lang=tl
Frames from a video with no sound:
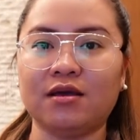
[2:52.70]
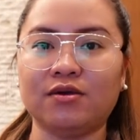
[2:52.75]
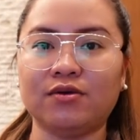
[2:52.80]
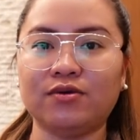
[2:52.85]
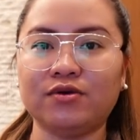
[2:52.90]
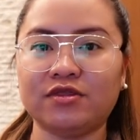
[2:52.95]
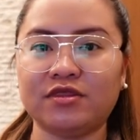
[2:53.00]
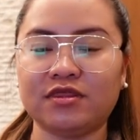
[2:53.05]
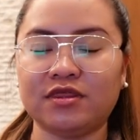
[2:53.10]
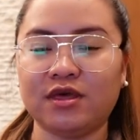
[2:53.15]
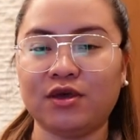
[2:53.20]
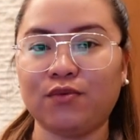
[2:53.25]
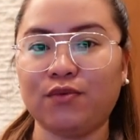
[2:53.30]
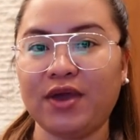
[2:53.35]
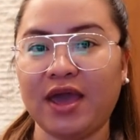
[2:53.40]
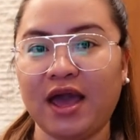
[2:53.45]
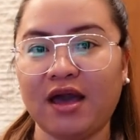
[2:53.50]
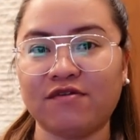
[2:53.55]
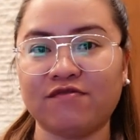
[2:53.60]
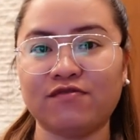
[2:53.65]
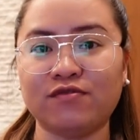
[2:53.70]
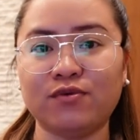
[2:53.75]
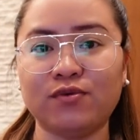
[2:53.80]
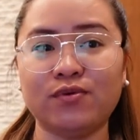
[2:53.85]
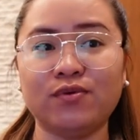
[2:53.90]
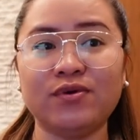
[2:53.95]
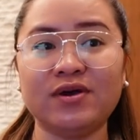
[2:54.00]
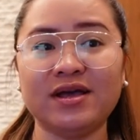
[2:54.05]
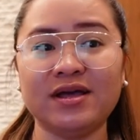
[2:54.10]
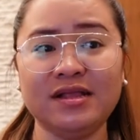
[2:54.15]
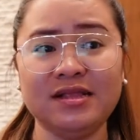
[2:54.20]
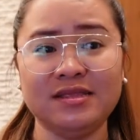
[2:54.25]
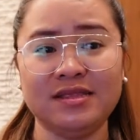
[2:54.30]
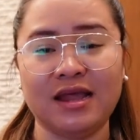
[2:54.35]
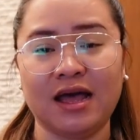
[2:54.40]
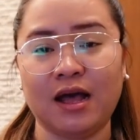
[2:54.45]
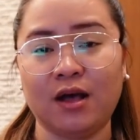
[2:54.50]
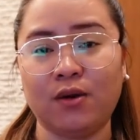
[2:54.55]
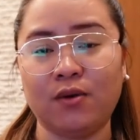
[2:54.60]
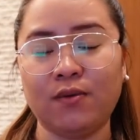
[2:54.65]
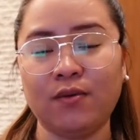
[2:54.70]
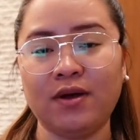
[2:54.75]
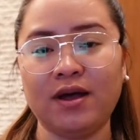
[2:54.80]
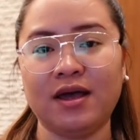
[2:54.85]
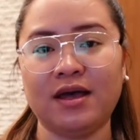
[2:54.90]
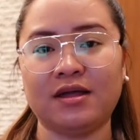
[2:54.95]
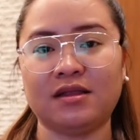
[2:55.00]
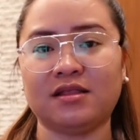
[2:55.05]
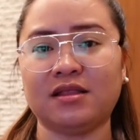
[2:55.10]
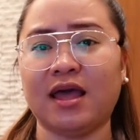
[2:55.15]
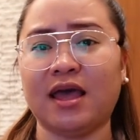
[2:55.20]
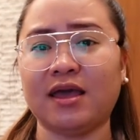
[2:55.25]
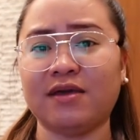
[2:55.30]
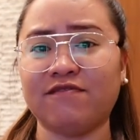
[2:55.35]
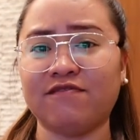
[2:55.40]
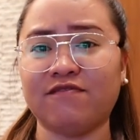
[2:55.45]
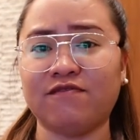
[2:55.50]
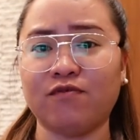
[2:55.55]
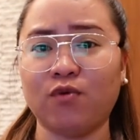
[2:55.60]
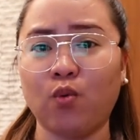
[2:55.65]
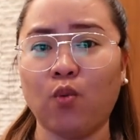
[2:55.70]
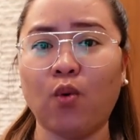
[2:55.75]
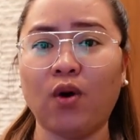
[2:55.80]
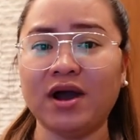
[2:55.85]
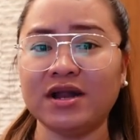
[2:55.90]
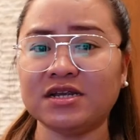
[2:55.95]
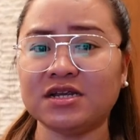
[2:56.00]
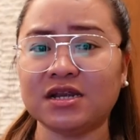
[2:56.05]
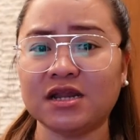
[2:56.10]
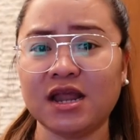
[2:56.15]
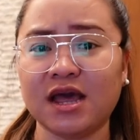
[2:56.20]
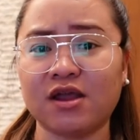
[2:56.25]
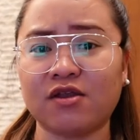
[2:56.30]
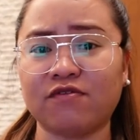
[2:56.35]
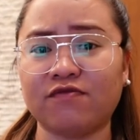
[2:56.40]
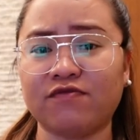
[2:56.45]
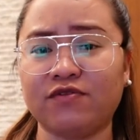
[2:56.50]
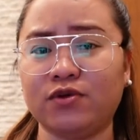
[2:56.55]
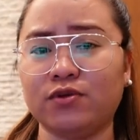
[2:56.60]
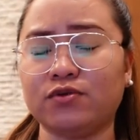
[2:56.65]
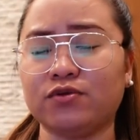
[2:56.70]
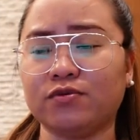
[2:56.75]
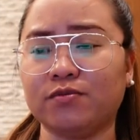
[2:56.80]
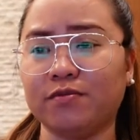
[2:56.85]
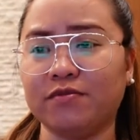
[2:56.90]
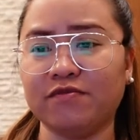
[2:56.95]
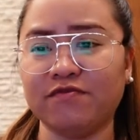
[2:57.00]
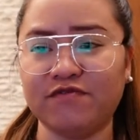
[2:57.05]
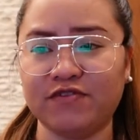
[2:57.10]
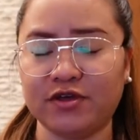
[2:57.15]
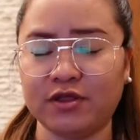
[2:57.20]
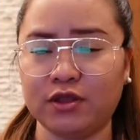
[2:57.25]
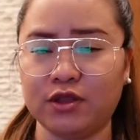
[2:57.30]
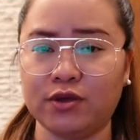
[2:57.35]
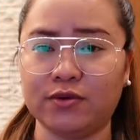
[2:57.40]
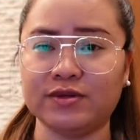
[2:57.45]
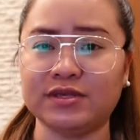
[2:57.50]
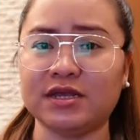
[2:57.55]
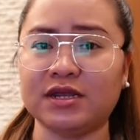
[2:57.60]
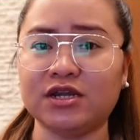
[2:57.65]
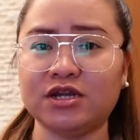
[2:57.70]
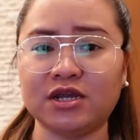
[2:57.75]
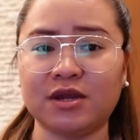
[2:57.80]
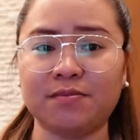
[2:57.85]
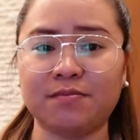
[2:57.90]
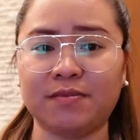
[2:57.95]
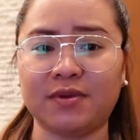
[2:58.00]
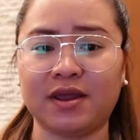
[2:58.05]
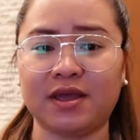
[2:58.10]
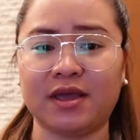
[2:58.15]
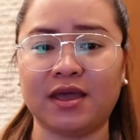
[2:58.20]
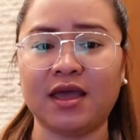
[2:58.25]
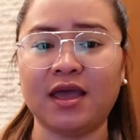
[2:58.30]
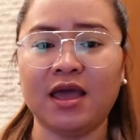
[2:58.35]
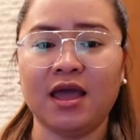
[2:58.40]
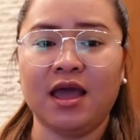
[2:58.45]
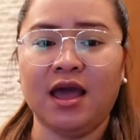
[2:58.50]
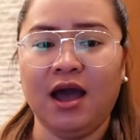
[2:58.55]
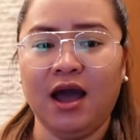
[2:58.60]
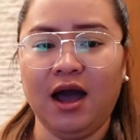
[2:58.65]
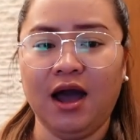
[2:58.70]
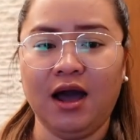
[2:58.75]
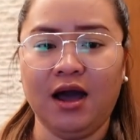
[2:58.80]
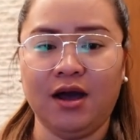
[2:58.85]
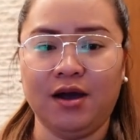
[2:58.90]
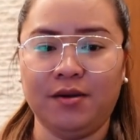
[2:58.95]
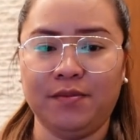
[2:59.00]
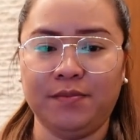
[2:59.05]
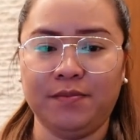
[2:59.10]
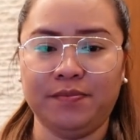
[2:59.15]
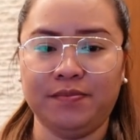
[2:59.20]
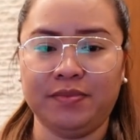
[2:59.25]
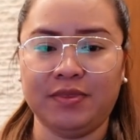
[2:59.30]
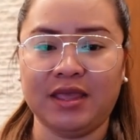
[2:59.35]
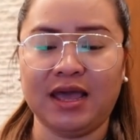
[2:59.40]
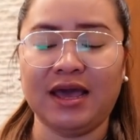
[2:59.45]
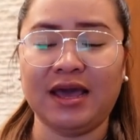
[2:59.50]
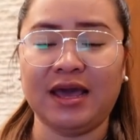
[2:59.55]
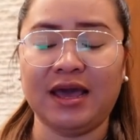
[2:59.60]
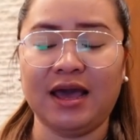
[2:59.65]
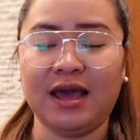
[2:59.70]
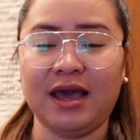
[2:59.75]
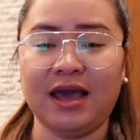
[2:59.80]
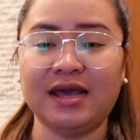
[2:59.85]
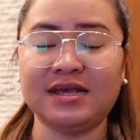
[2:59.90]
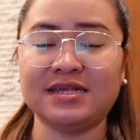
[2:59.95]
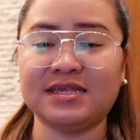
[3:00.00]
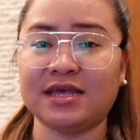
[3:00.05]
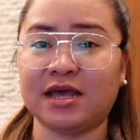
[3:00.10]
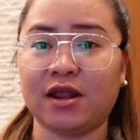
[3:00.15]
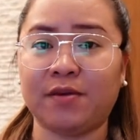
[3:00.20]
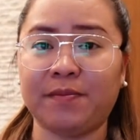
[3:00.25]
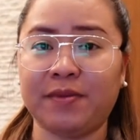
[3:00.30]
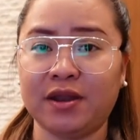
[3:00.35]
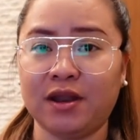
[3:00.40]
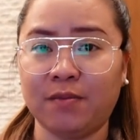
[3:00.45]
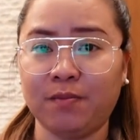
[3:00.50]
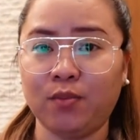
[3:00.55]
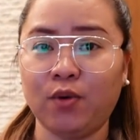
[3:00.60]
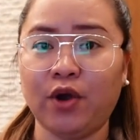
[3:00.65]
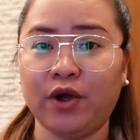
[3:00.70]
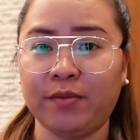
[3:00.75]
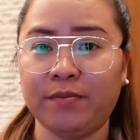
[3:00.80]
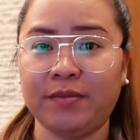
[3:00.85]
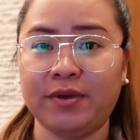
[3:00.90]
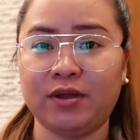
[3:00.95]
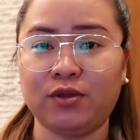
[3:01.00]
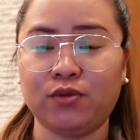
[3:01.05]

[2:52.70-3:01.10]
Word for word: good thing we have Google now at I've watched a lot of YouTube videos and syempre, um, I set up an appointment